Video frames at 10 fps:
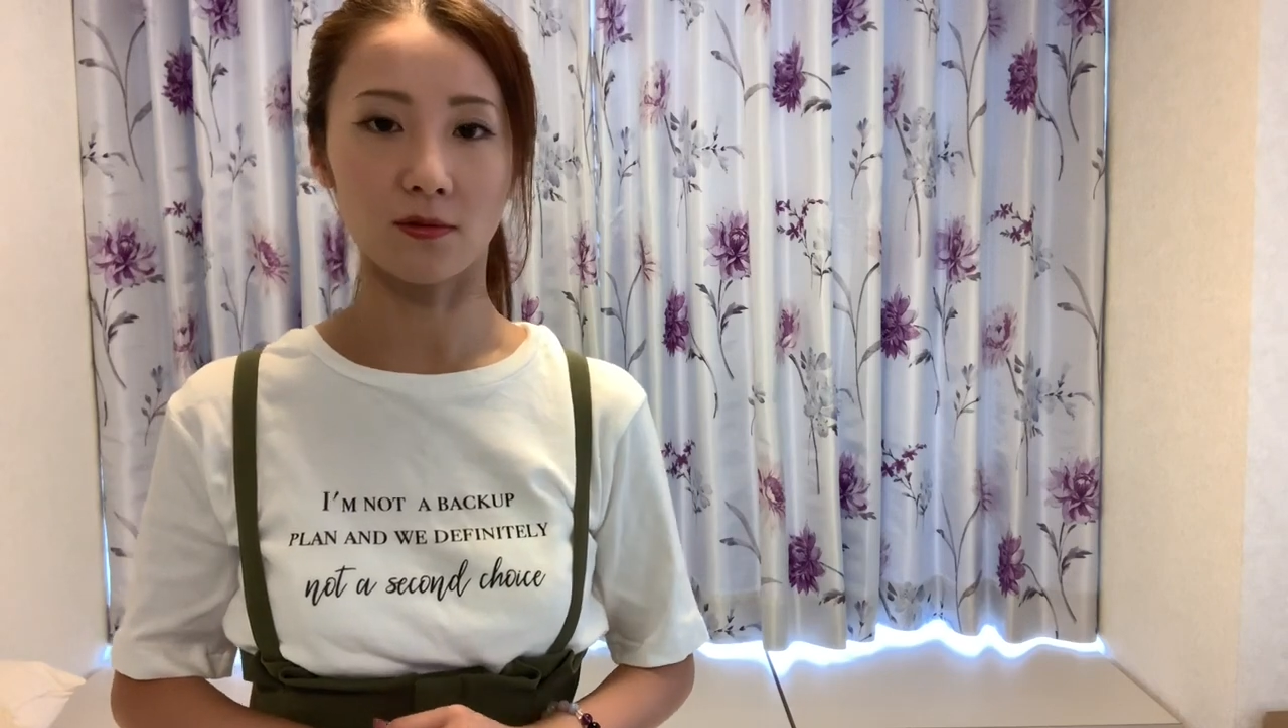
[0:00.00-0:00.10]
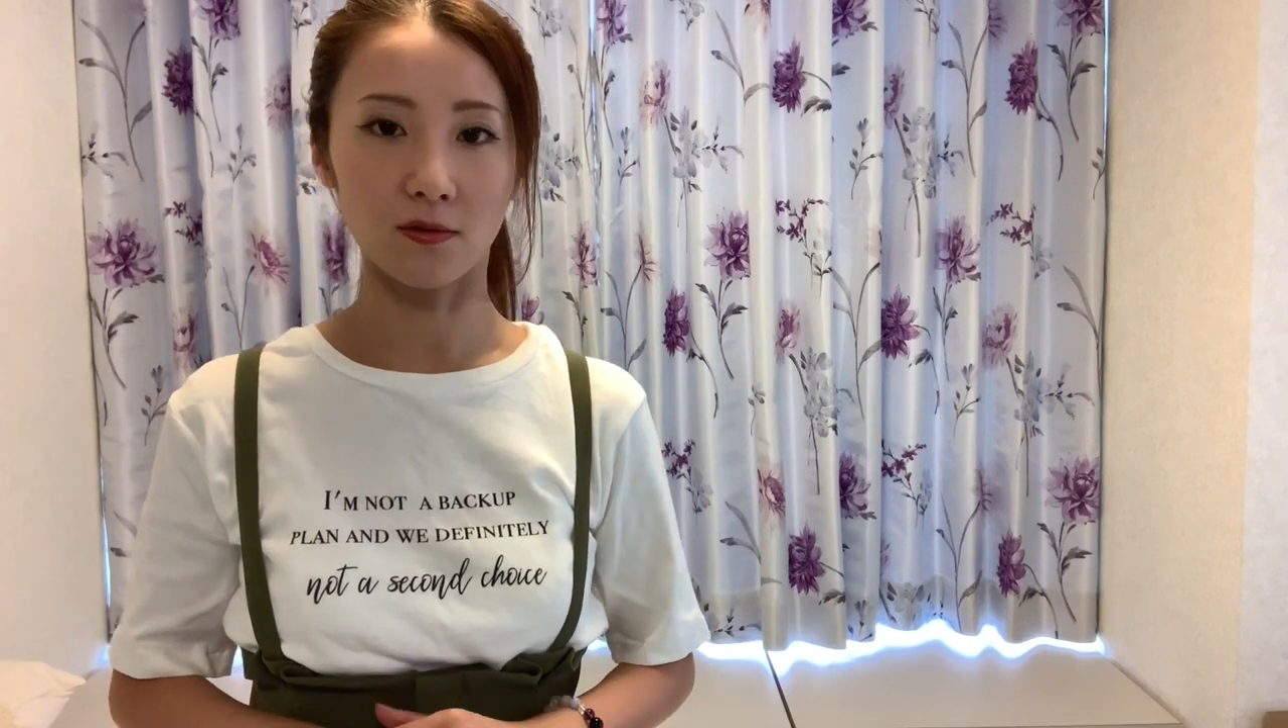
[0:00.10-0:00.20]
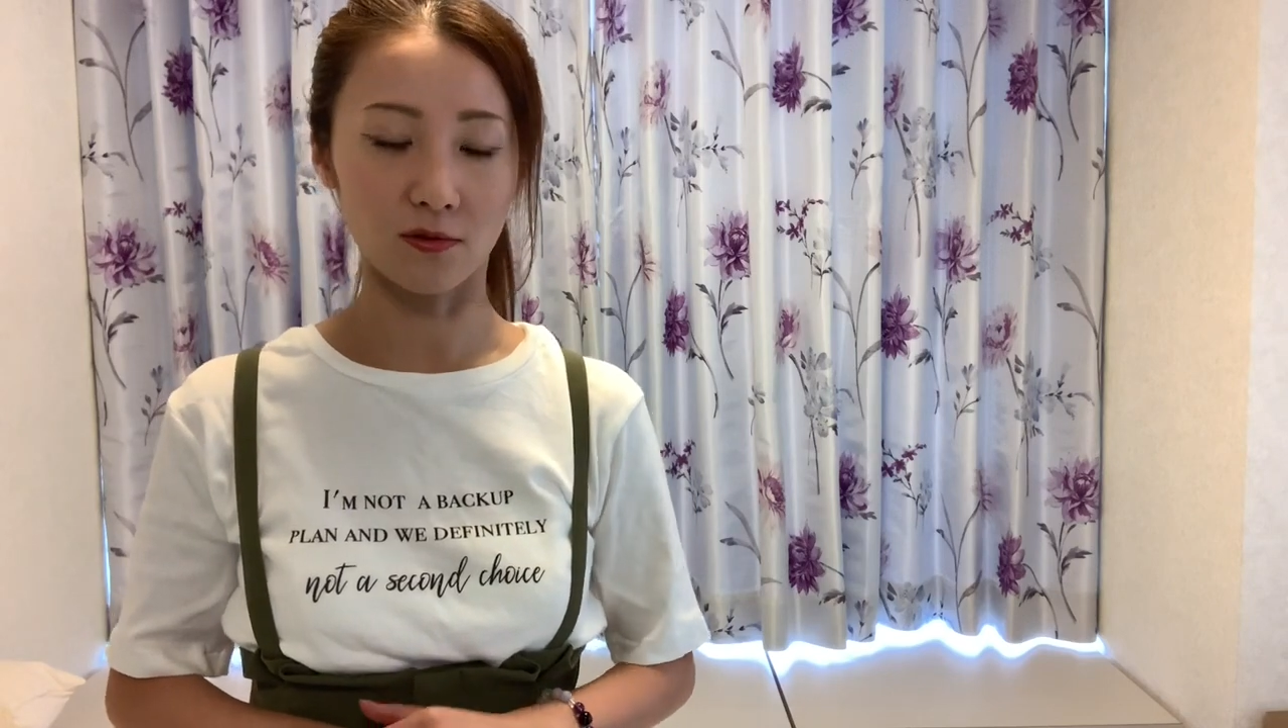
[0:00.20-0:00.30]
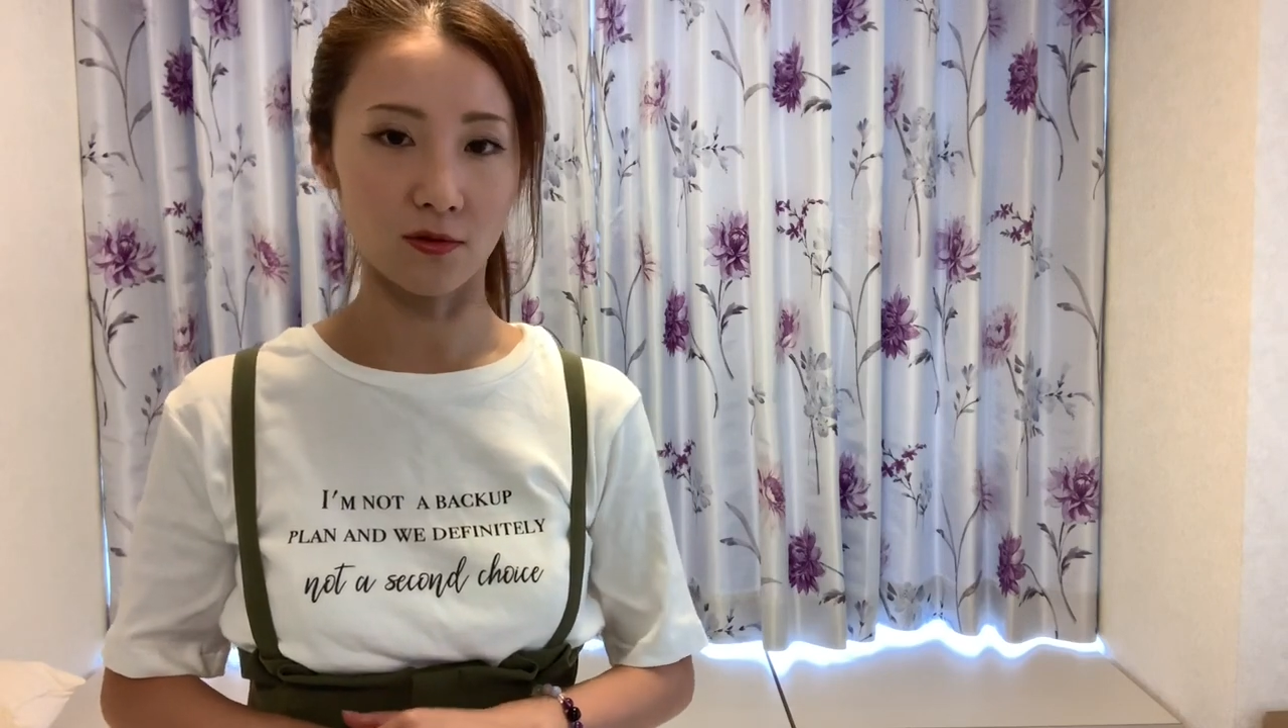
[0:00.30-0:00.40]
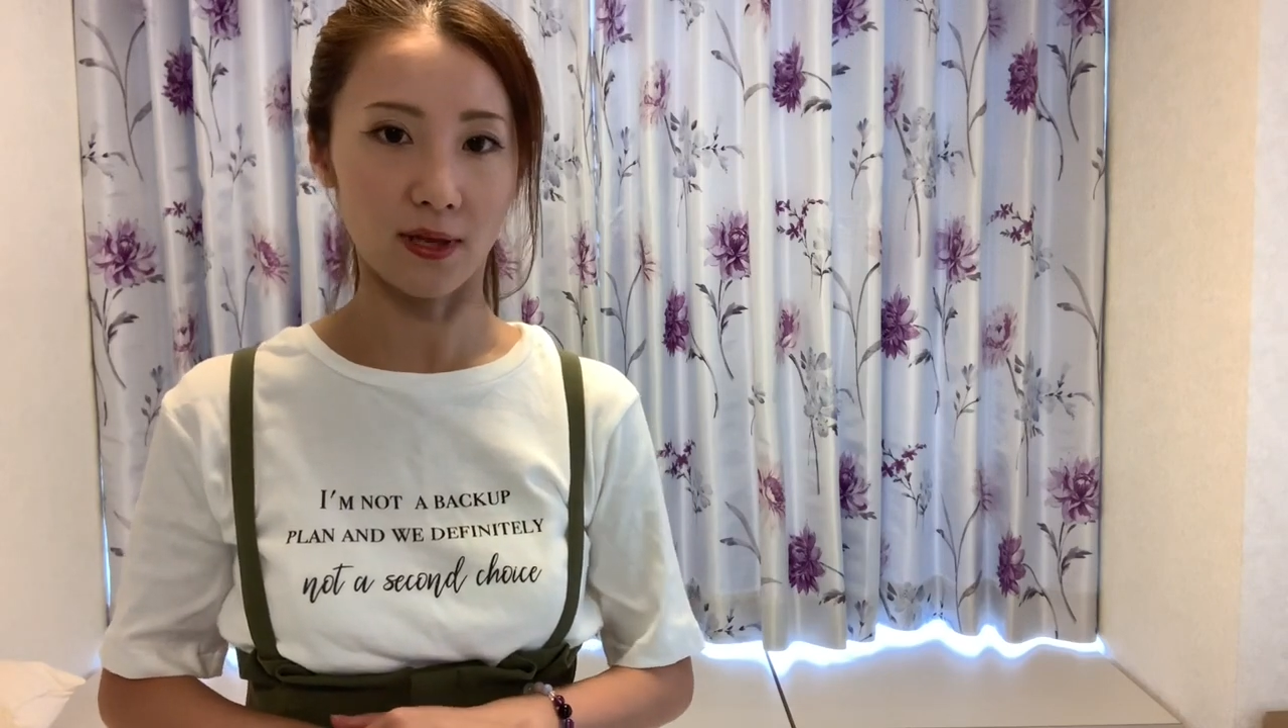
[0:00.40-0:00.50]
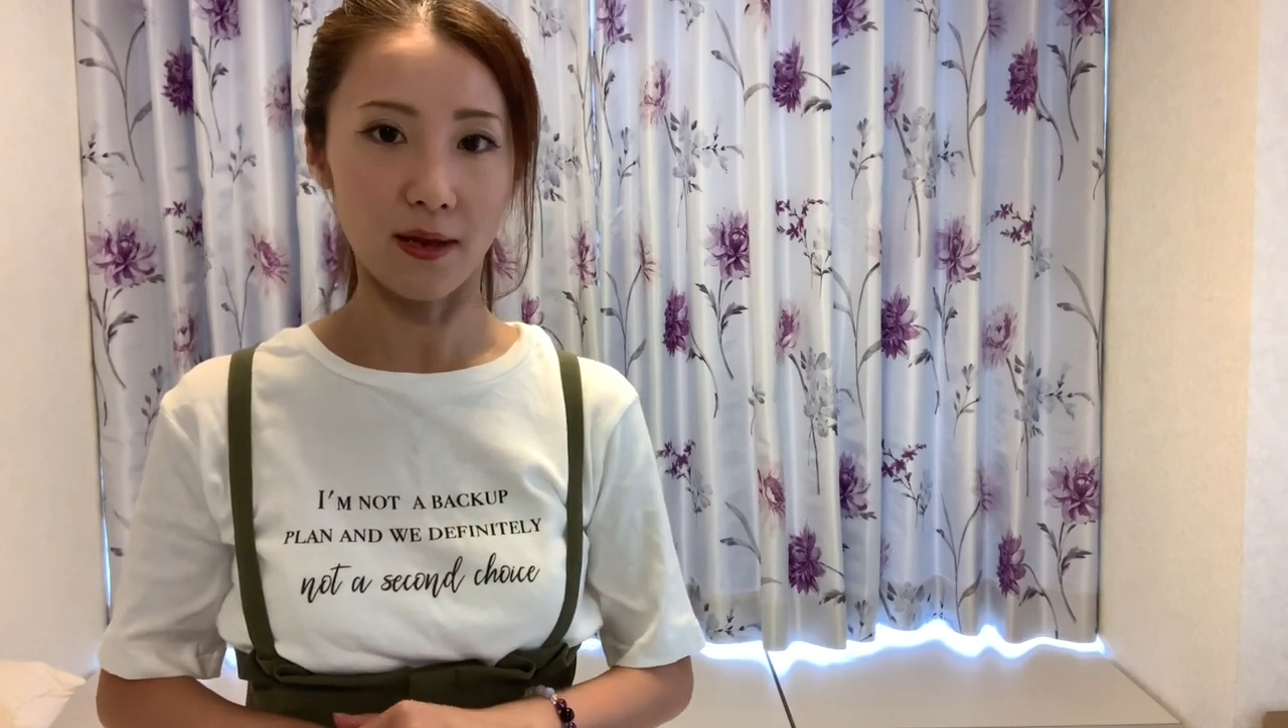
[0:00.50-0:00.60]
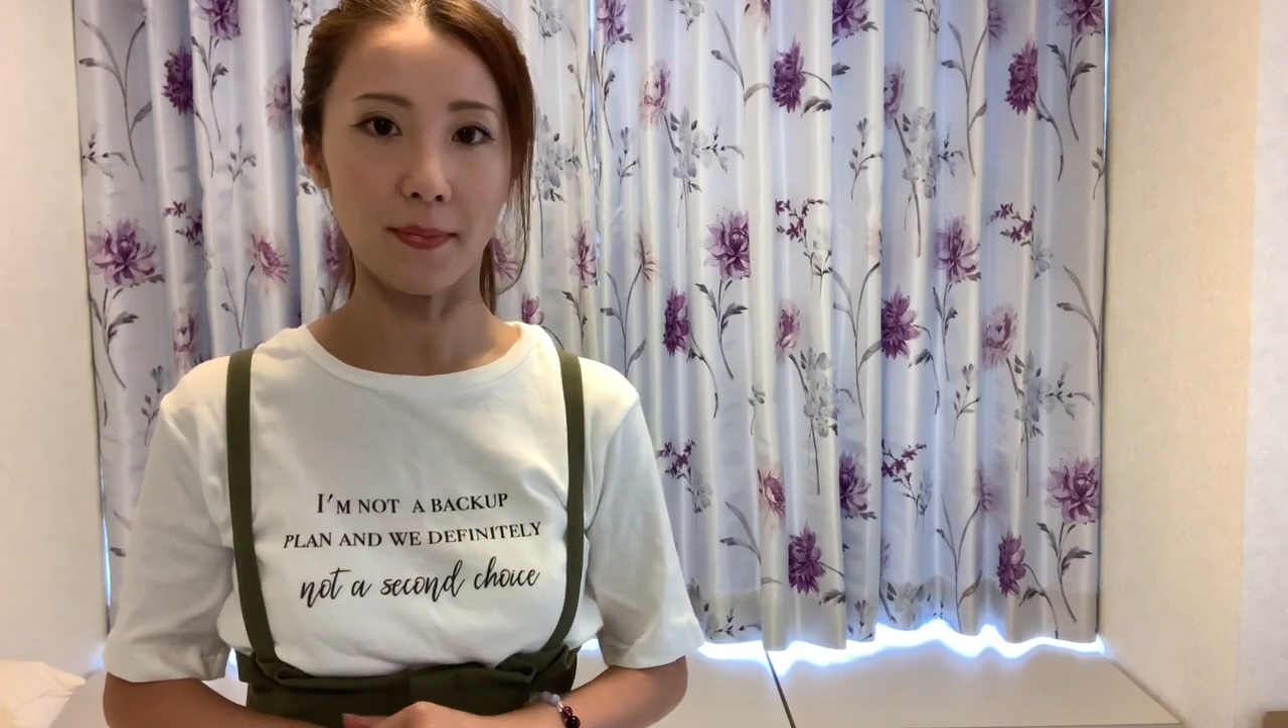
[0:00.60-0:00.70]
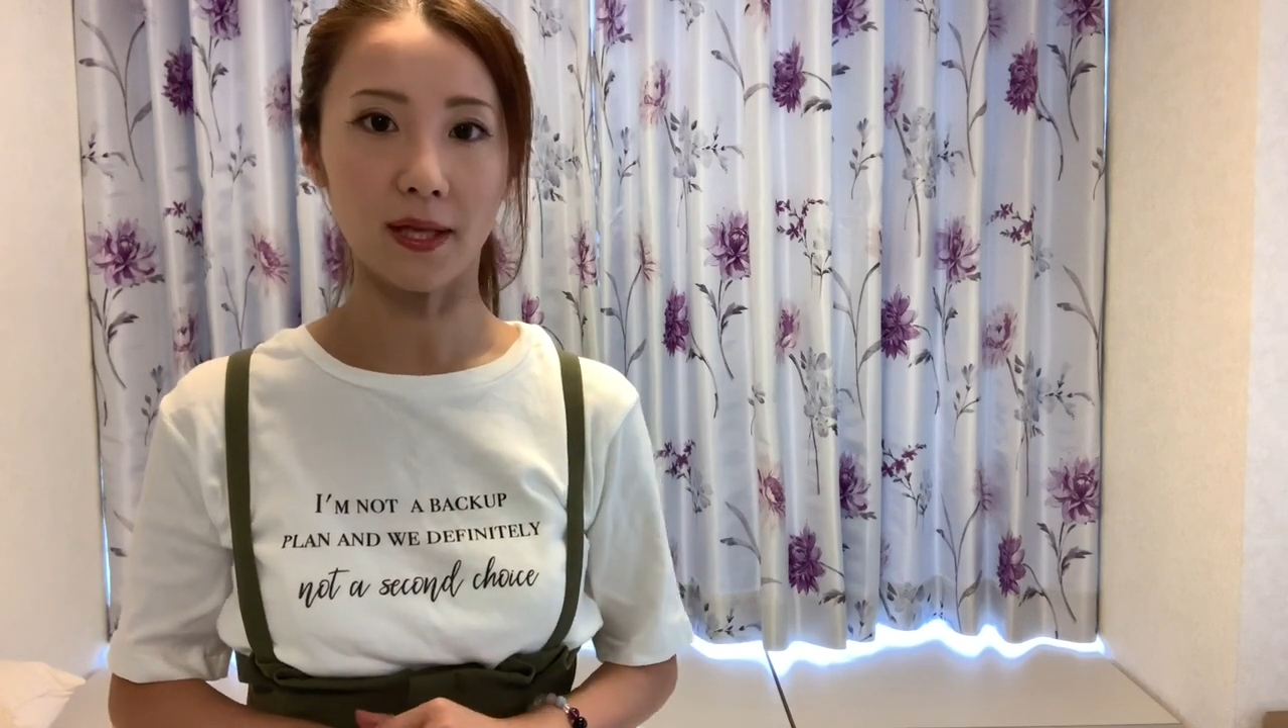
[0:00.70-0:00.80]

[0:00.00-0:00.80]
いうことをね